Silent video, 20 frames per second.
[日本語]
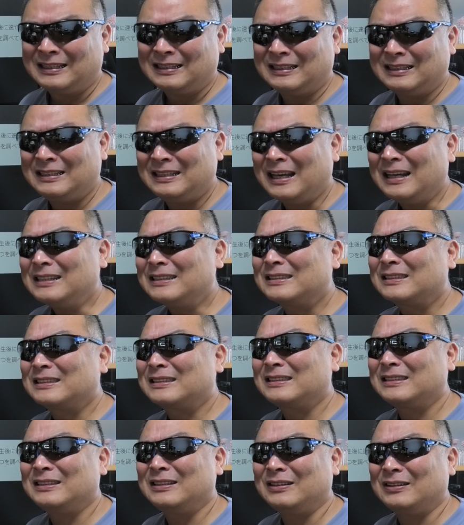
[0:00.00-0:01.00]
嫌っ
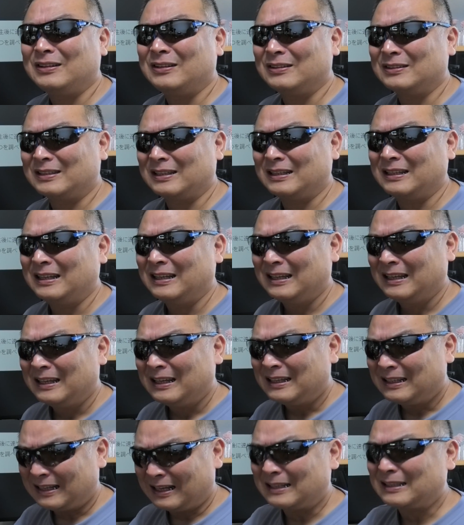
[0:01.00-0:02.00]
すよ」って「
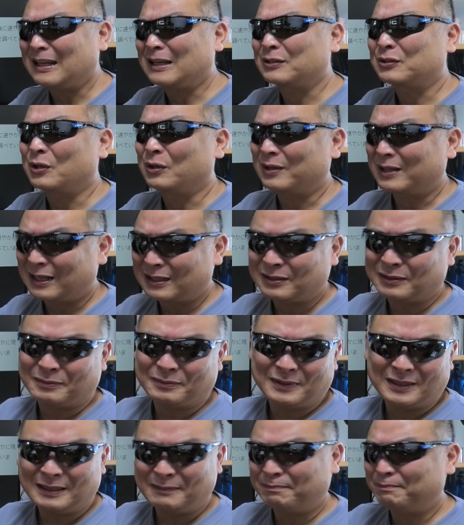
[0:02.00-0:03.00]
多少家族
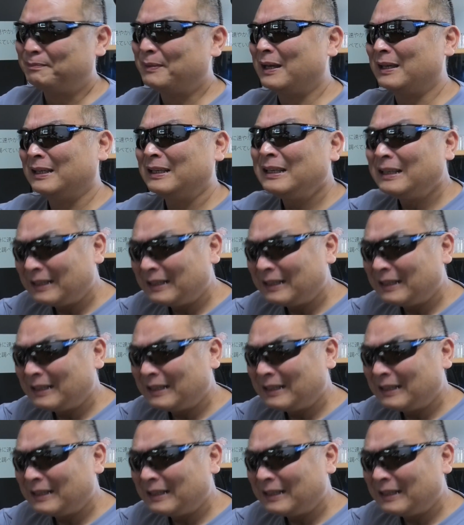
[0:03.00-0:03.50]
いっぱい。